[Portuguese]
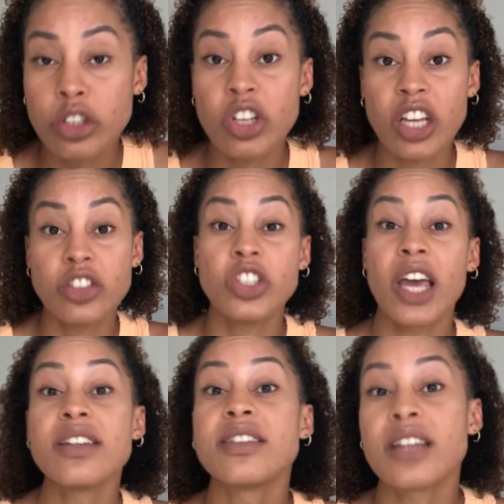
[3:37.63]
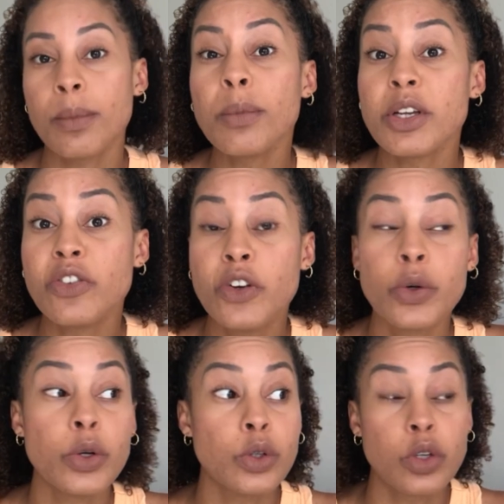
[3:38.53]
Gente, era extremamente frio
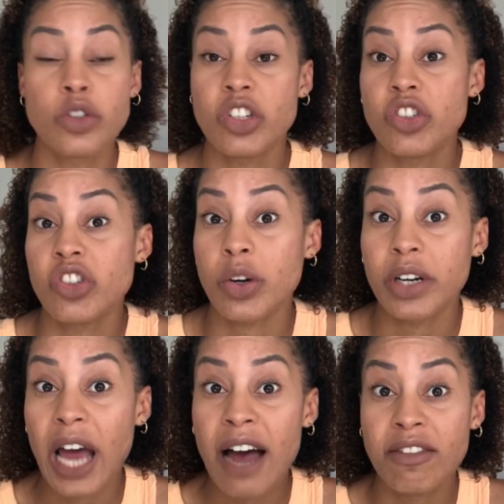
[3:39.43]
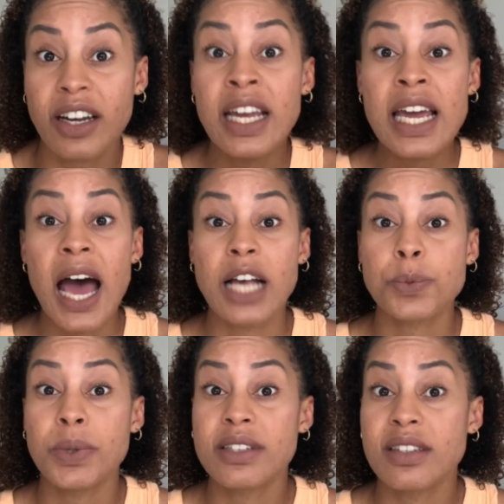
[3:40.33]
que no outro dia a gente acordava, as
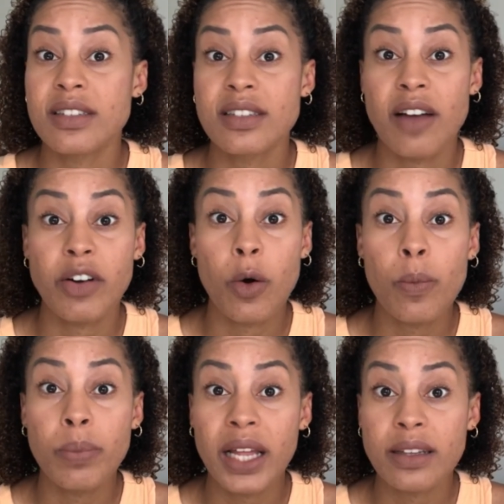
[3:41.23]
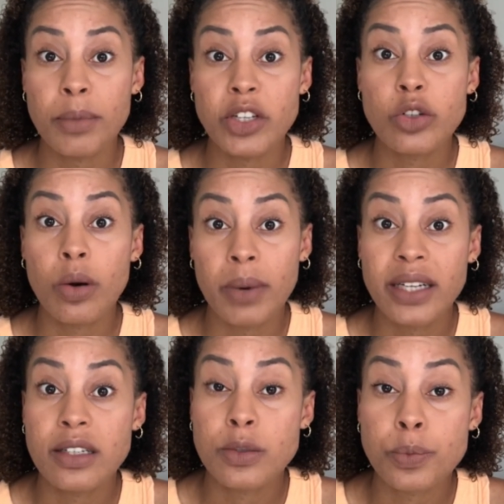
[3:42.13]
plantas estavam completamente
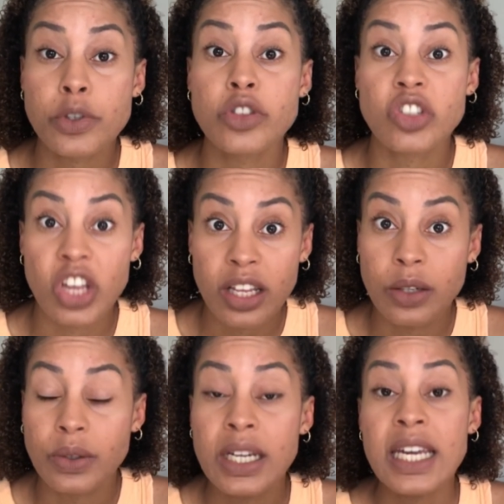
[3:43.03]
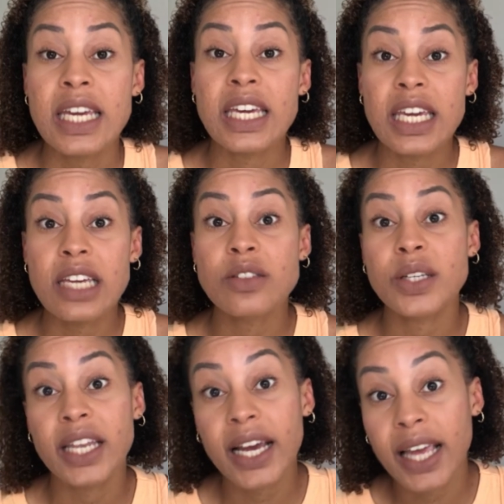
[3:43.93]
cobertas por gelo. E isso
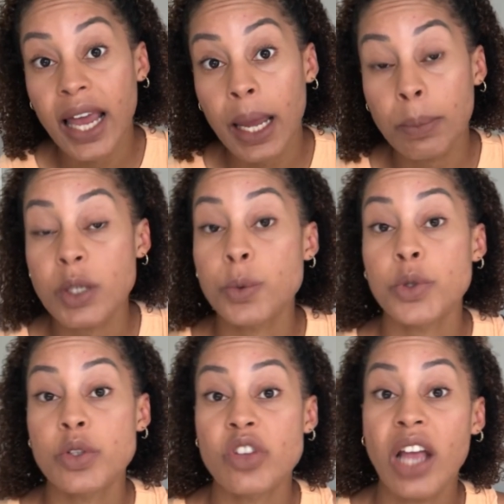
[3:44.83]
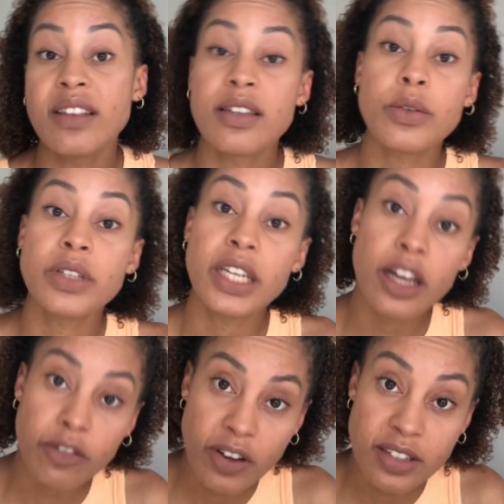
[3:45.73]
que naquela época as pessoas já diziam que
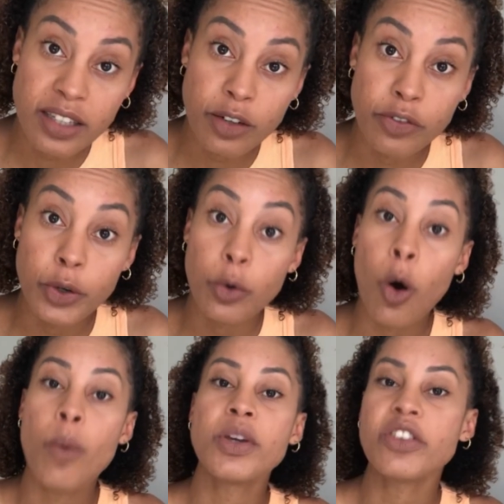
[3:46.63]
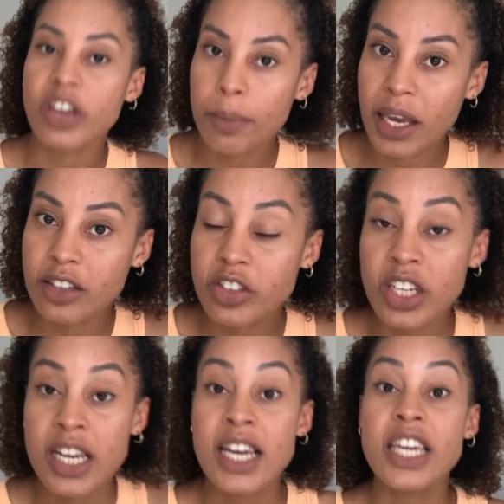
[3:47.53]
não fazia tão frio como
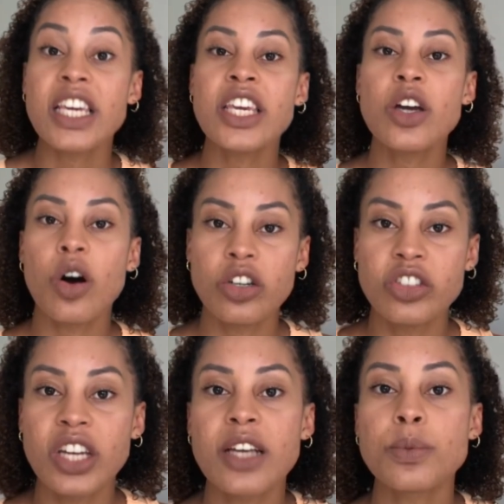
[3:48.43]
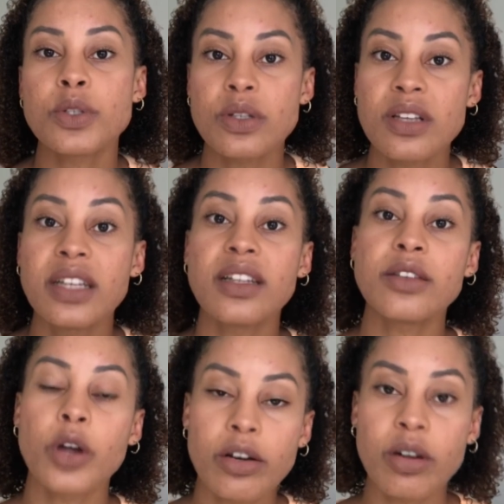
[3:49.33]
antigamente, e hoje, né, as pessoas ainda
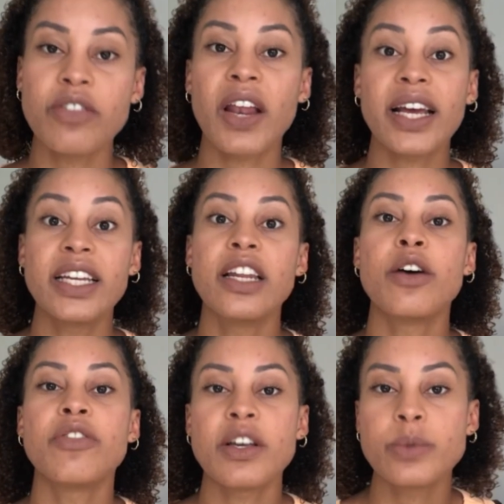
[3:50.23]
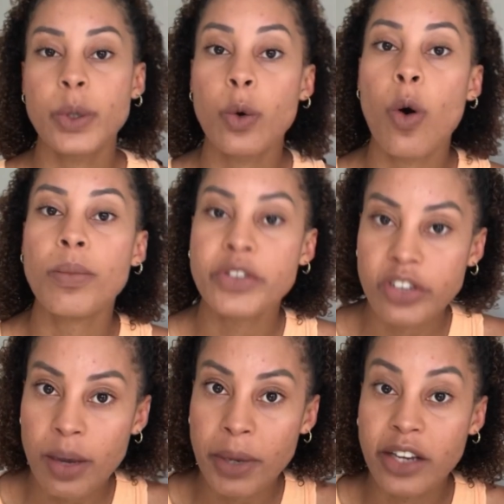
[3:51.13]
tornam a falar que não faz frio como
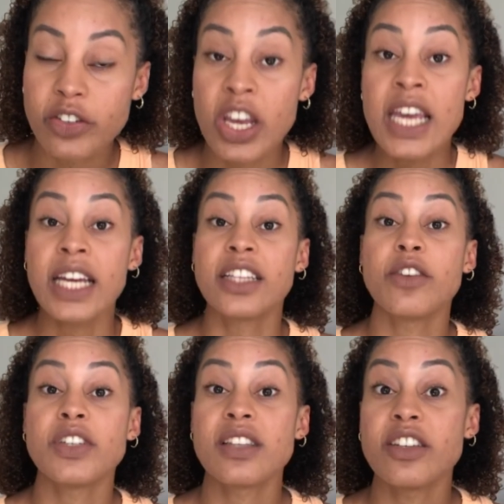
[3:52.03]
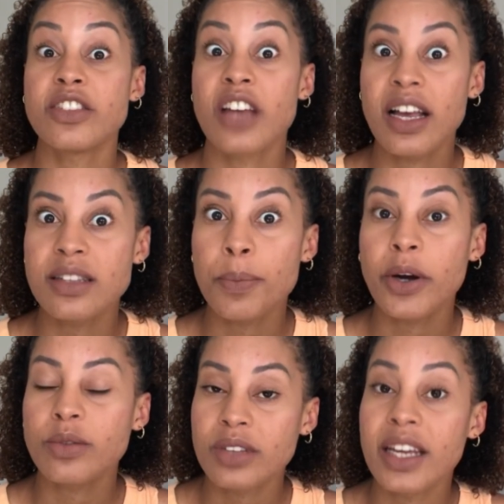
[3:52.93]
antigamente. Então você já se
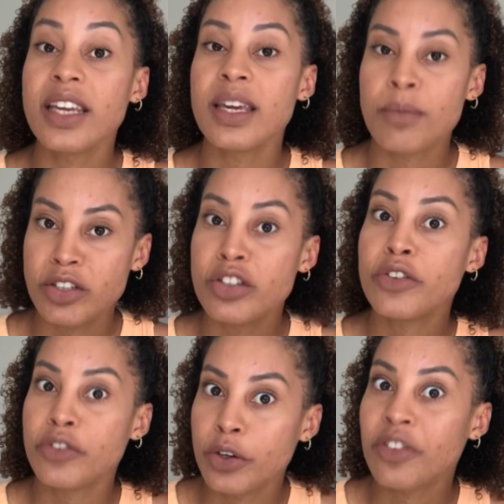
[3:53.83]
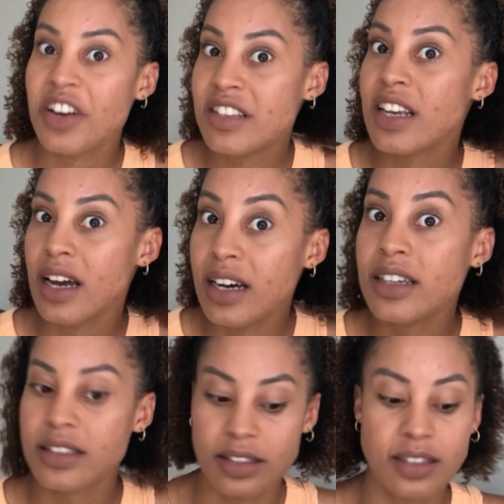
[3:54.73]
pergunta aí, imagina o frio que fazia
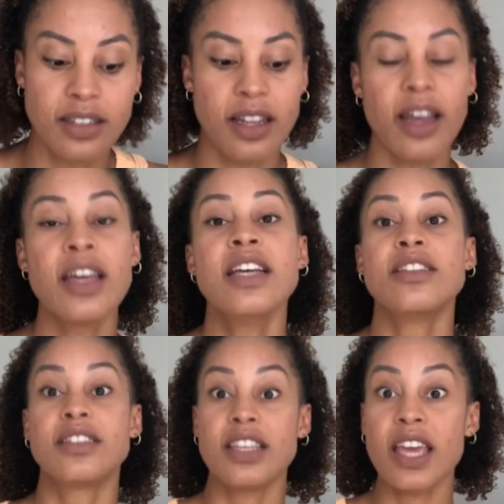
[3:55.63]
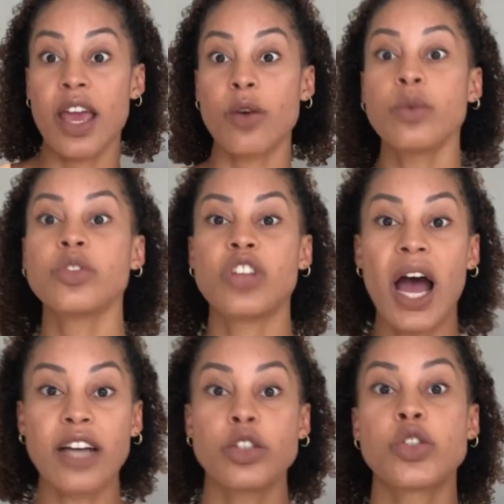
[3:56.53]
antes, né? Se eu
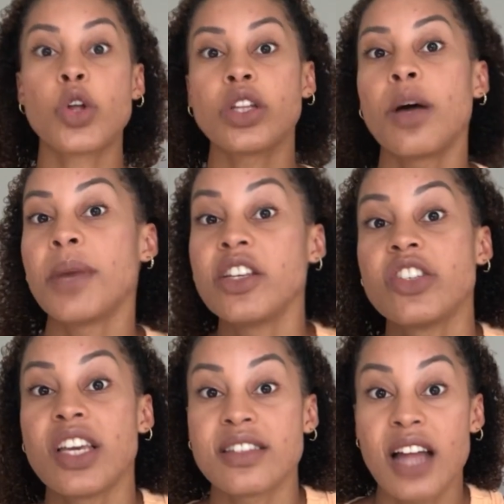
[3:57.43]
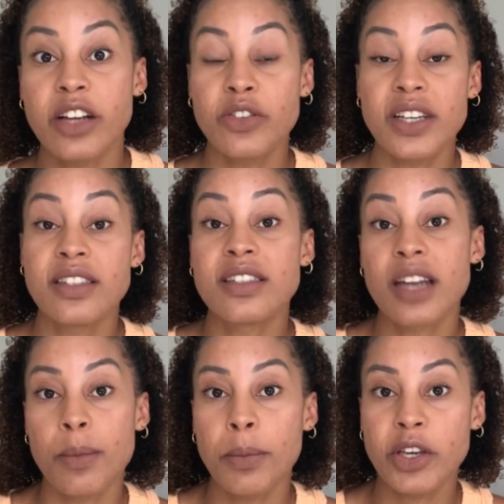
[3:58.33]
já acho totalmente que a cidade faz
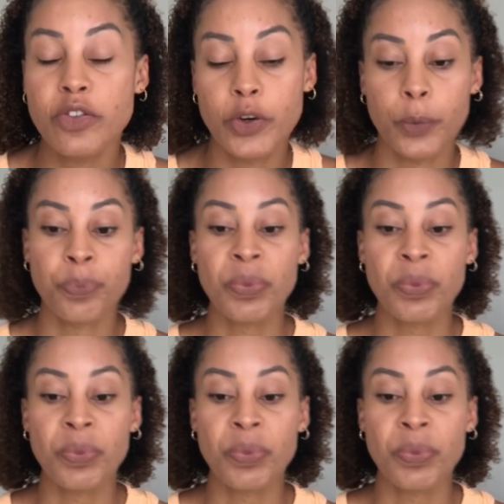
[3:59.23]
extremamente frio.